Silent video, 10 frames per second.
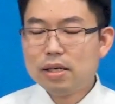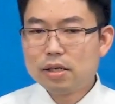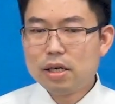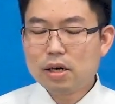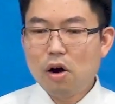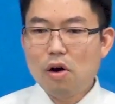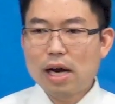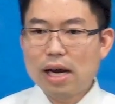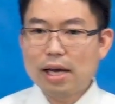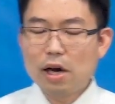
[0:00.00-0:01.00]
ซื้อของ
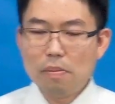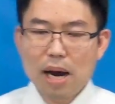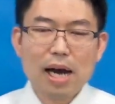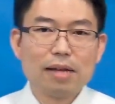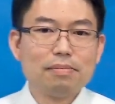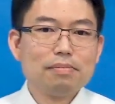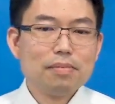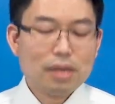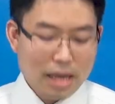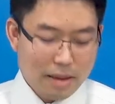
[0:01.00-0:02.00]
อะไรเข้าบ้าน
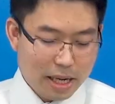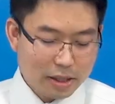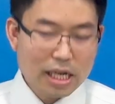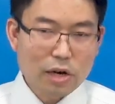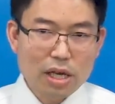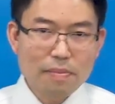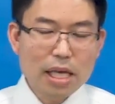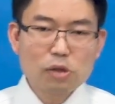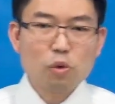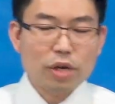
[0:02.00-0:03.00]
เอเมนสิ่งเหล่านี้ไม่
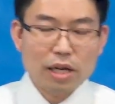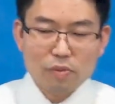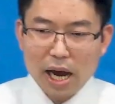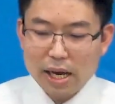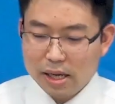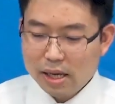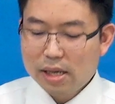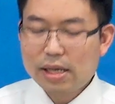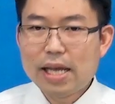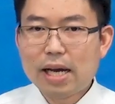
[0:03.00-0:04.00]
ได้ถูกเขียนไว้
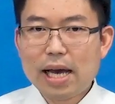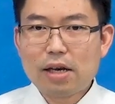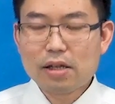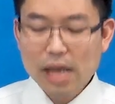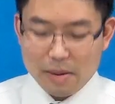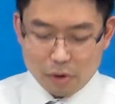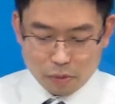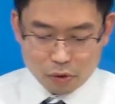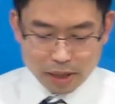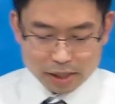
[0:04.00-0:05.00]
แต่อย่างไรก็ตามขอบ
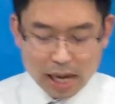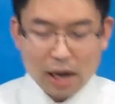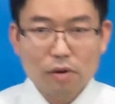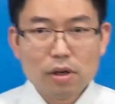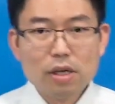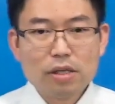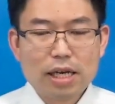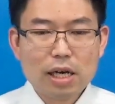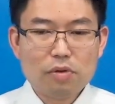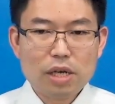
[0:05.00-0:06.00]
คุณพระเจ้าสิ่
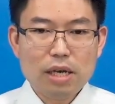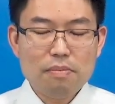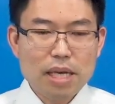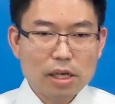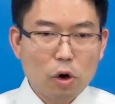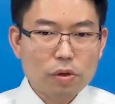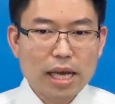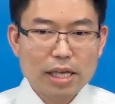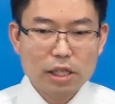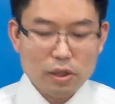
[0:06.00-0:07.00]
งเหล่านี้มีกฎ
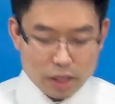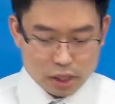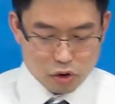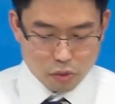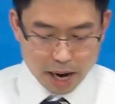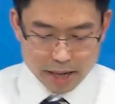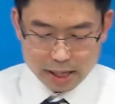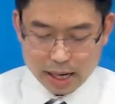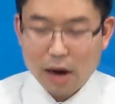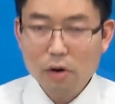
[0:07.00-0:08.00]
แห่งชีวิตที่อยู่ภายใน
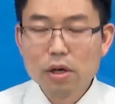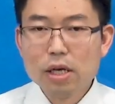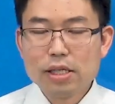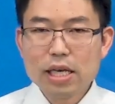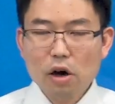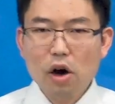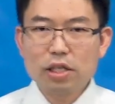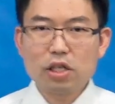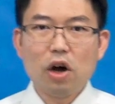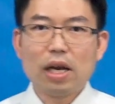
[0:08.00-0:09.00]
เราที่คอย
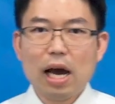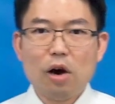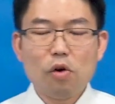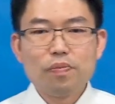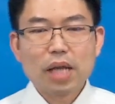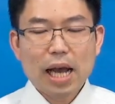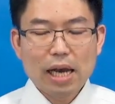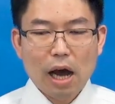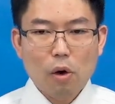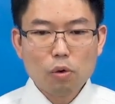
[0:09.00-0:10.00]
สอนเราให้
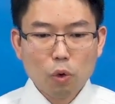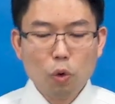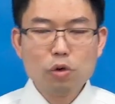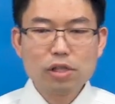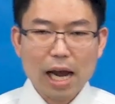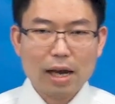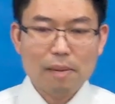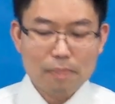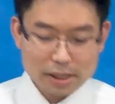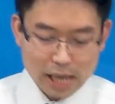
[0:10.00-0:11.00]
เรารู้จักกั
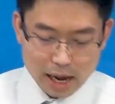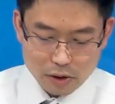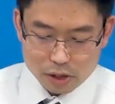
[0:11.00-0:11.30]
บพระเจ้า